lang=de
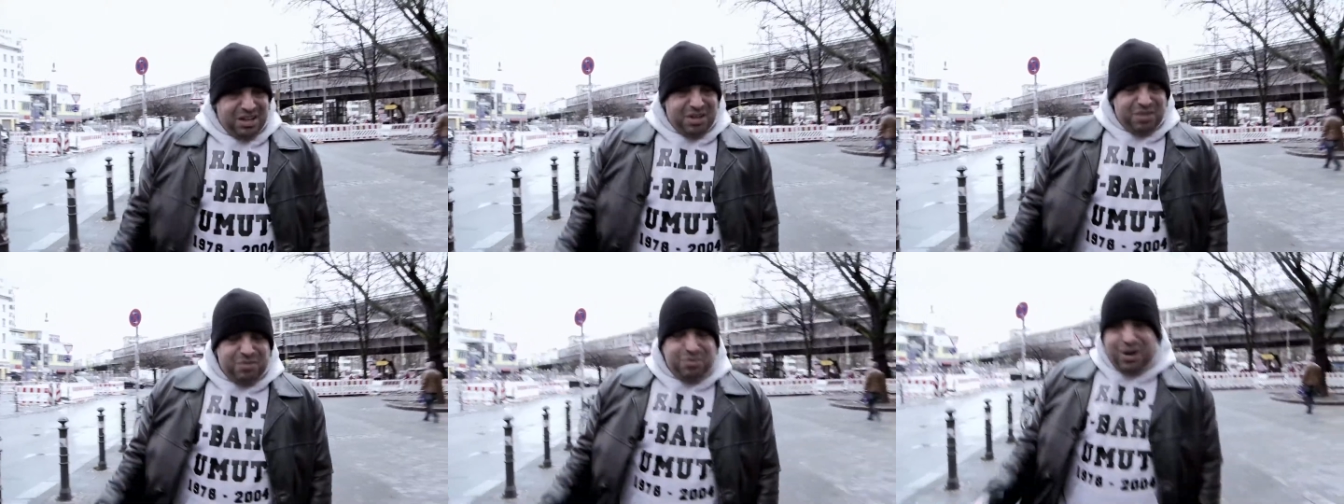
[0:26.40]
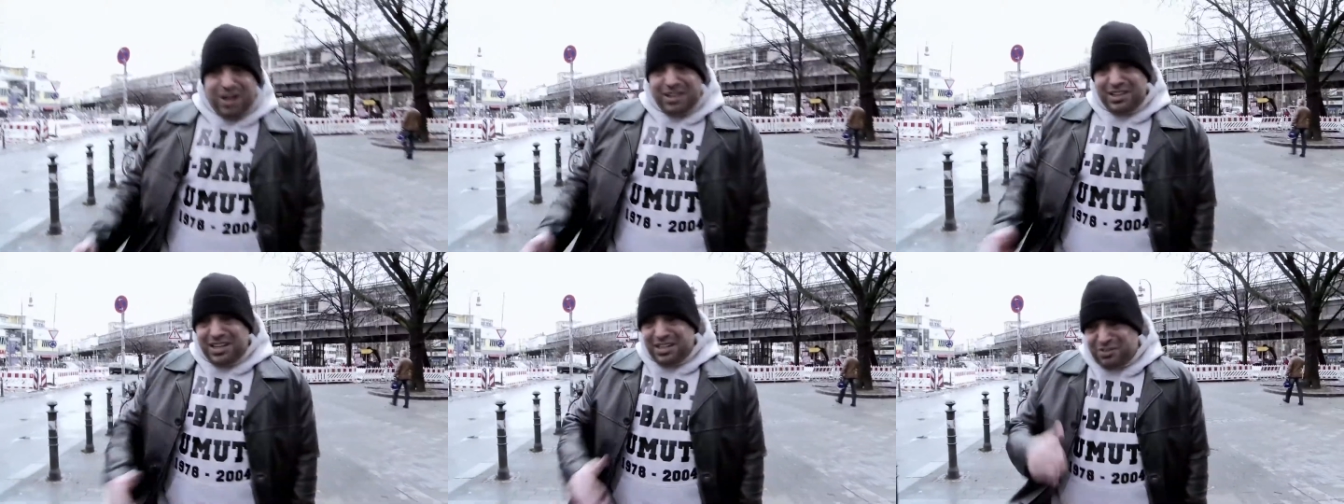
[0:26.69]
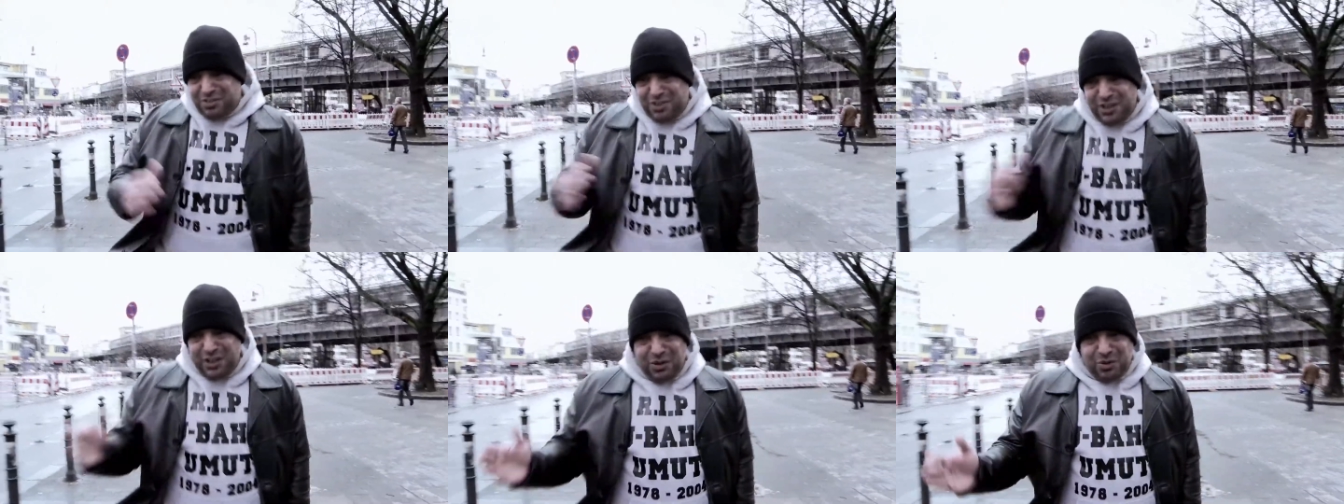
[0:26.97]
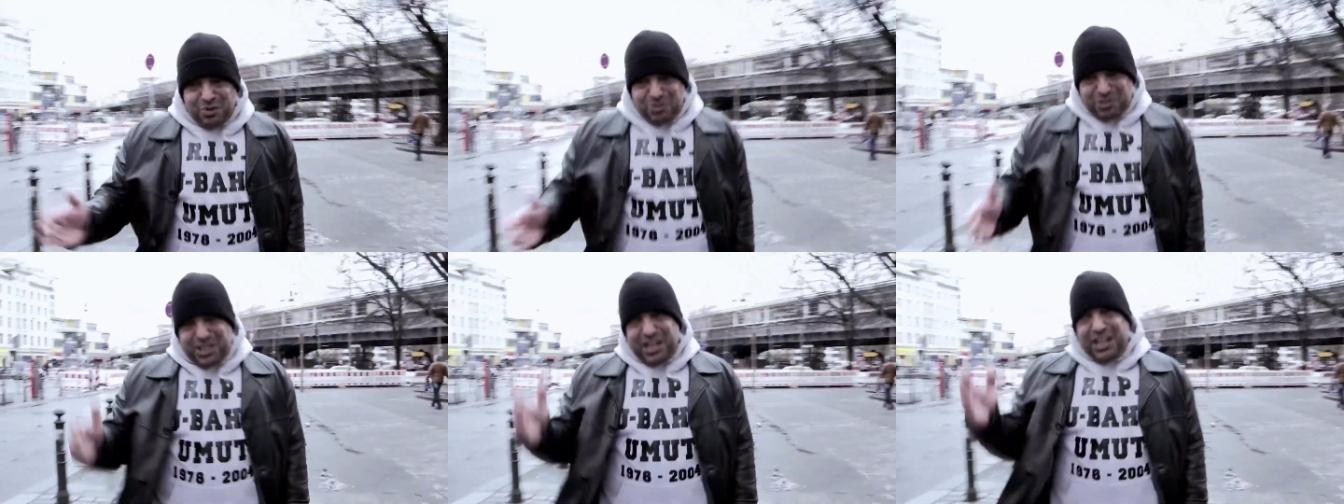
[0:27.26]
woanders, viele
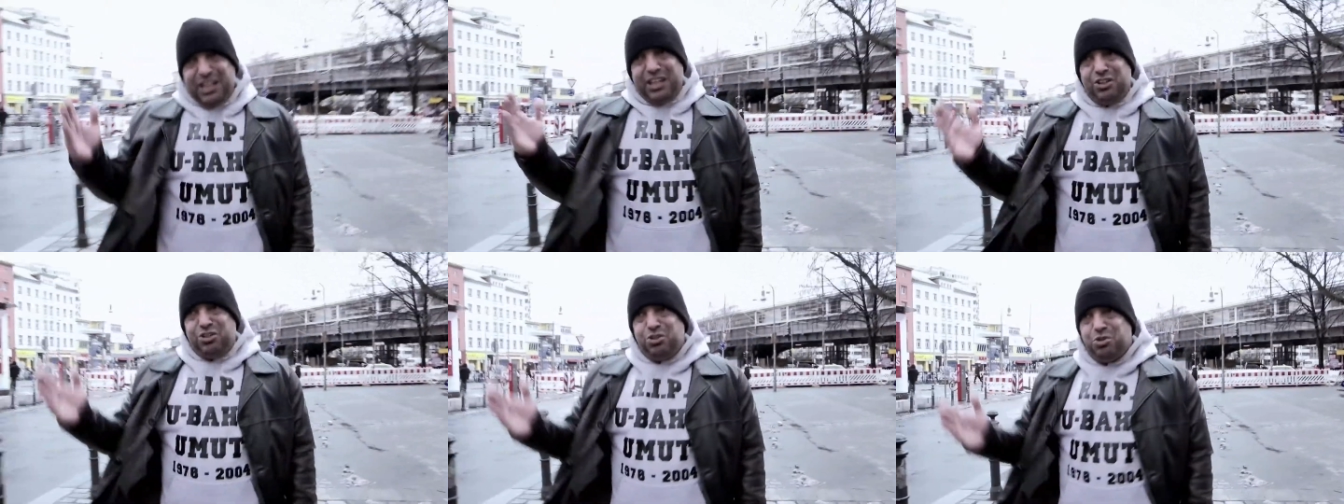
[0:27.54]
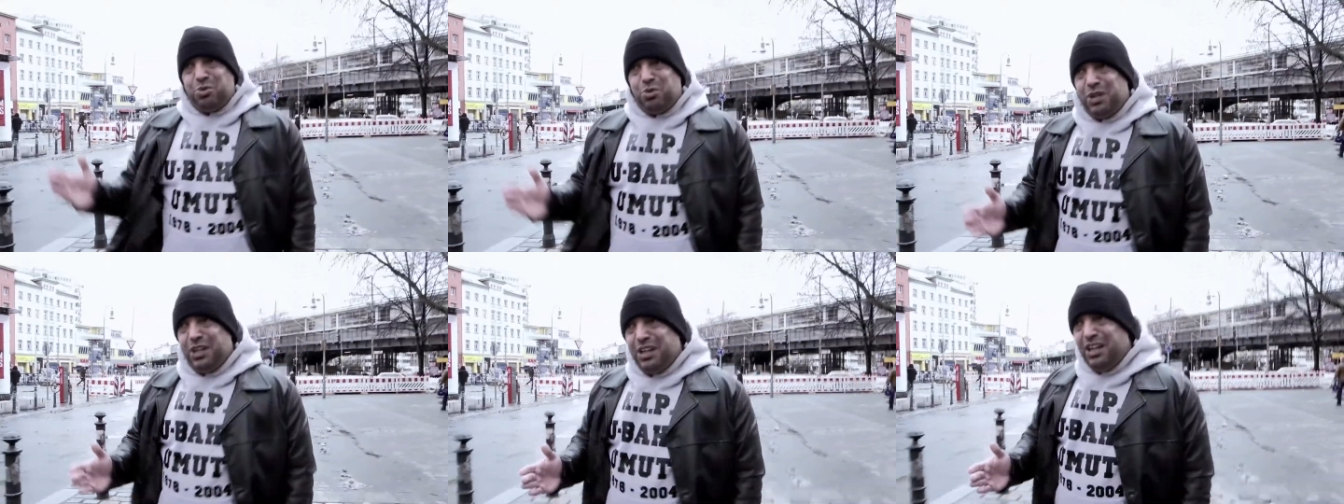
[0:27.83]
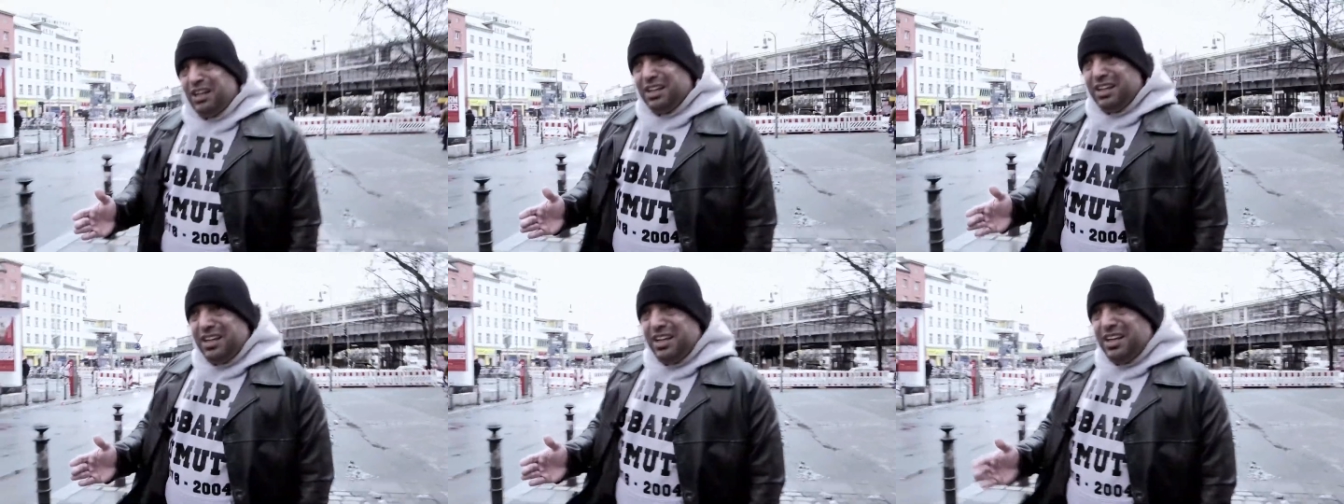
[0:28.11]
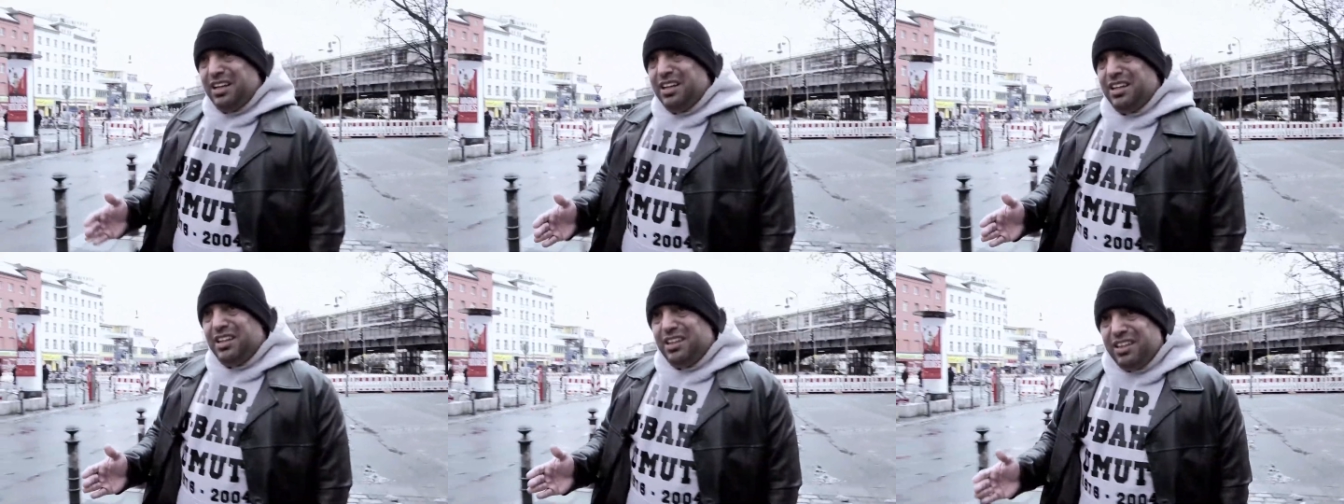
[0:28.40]
Jungs gehen in die Schule.
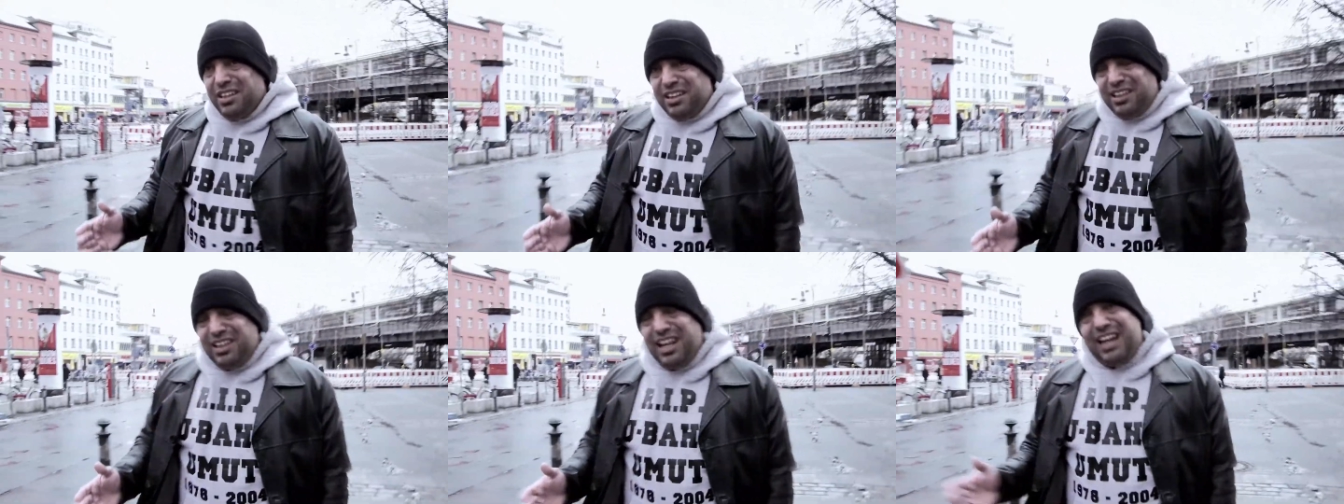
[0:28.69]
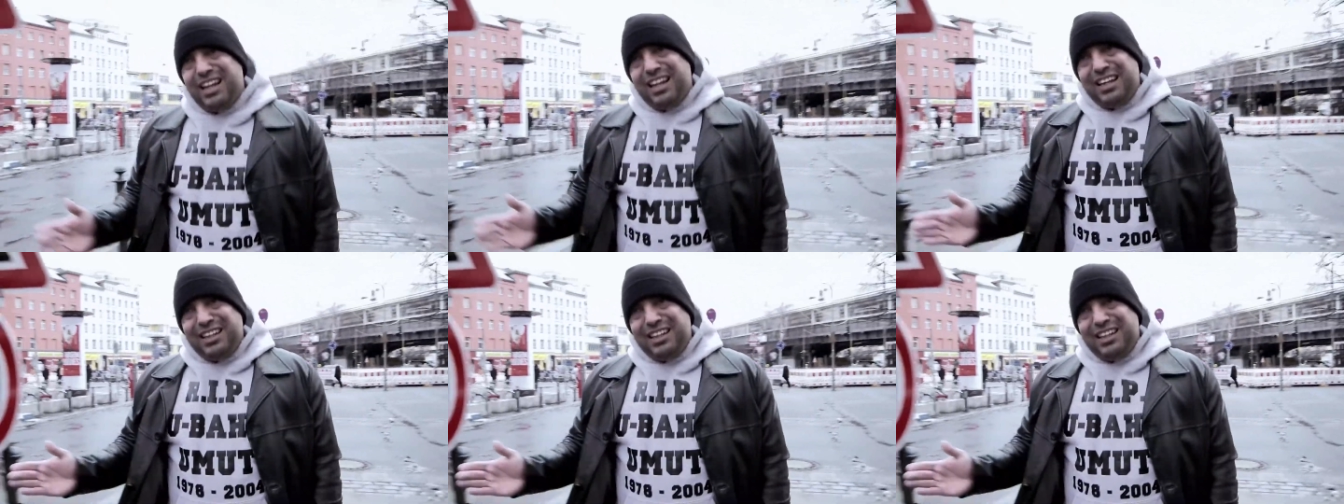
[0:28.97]
Leider